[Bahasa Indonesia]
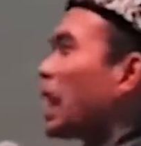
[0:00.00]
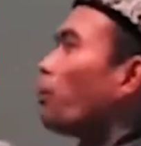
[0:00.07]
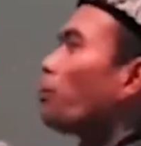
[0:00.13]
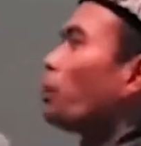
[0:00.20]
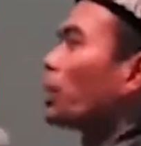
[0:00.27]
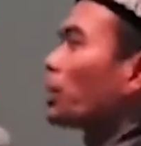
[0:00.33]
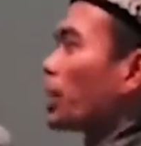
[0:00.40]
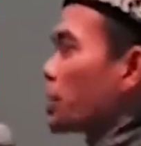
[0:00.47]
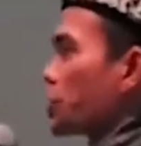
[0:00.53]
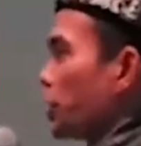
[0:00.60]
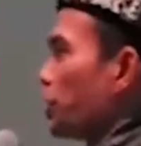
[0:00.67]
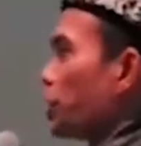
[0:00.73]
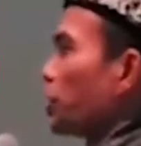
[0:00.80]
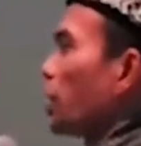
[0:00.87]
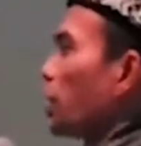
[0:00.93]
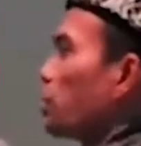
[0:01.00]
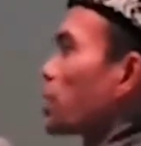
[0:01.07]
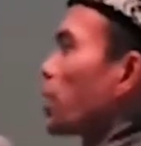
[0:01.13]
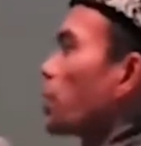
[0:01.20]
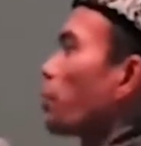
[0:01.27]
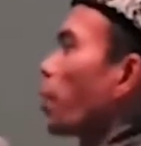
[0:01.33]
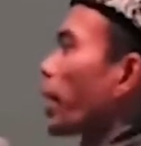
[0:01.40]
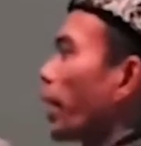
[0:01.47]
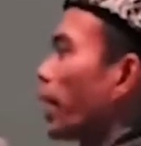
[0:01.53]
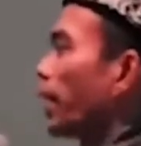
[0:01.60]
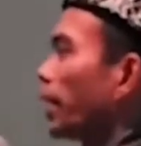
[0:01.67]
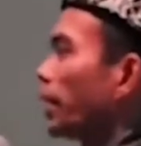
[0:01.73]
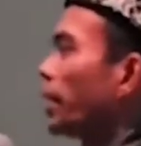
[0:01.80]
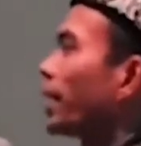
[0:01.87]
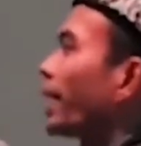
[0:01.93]
Tapi tes ini tidak bisa dipakai
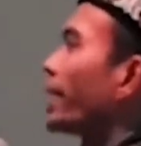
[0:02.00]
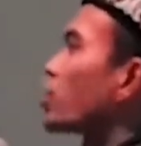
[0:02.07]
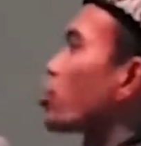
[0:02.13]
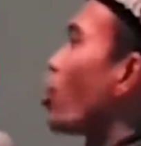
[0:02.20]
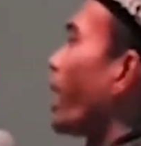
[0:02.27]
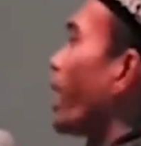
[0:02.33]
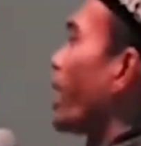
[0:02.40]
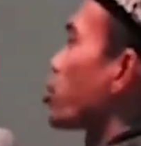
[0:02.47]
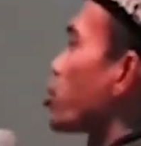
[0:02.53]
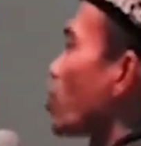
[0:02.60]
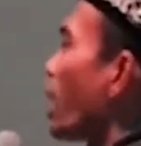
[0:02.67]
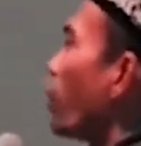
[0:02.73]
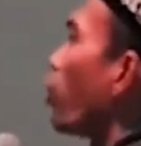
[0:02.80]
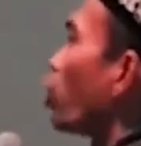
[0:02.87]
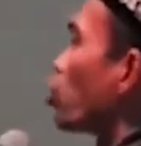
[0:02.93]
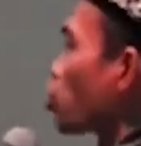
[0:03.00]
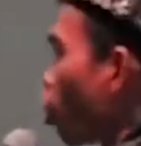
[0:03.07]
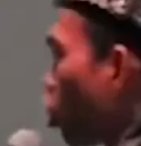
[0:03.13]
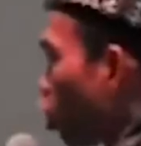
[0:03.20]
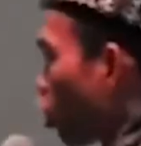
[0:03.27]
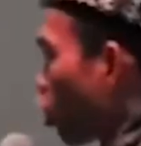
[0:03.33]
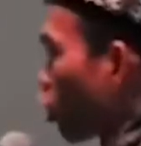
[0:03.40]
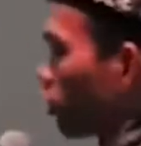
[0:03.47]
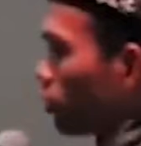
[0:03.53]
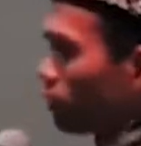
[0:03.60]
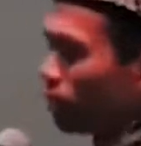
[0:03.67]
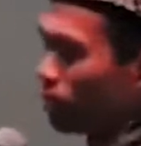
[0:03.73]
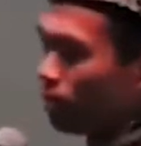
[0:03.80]
lagi karena soal sudah bocor.